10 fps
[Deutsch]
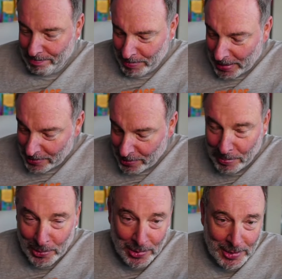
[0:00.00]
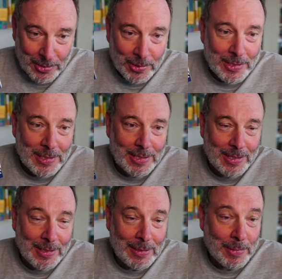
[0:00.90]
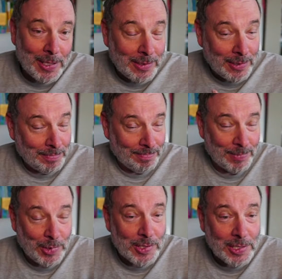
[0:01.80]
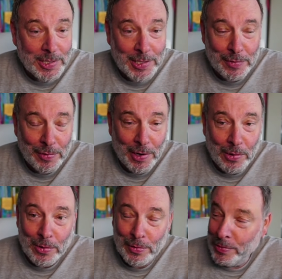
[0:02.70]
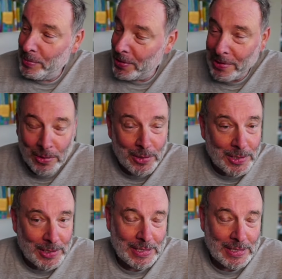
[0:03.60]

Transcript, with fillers: Paartherapeut und äh, meine konzentrierte Erfahrung, wie man aus